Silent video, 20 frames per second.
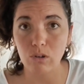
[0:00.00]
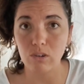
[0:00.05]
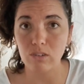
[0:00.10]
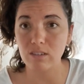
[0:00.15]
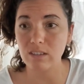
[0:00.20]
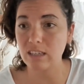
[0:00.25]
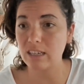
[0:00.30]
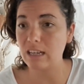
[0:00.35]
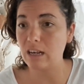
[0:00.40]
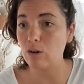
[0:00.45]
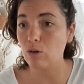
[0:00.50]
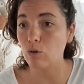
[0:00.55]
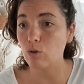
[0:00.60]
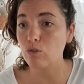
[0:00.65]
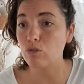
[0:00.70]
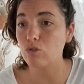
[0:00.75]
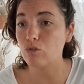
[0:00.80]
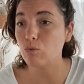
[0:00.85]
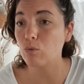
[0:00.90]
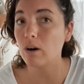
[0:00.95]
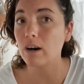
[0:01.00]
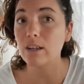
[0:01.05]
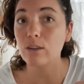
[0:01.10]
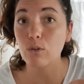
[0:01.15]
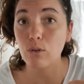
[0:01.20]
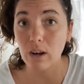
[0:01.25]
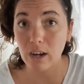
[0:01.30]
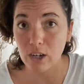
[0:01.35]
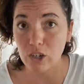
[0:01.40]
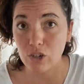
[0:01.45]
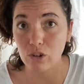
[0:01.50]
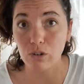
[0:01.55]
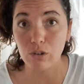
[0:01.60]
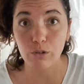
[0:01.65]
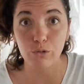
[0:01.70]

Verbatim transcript: lorsqu'il reçoit de l'argent,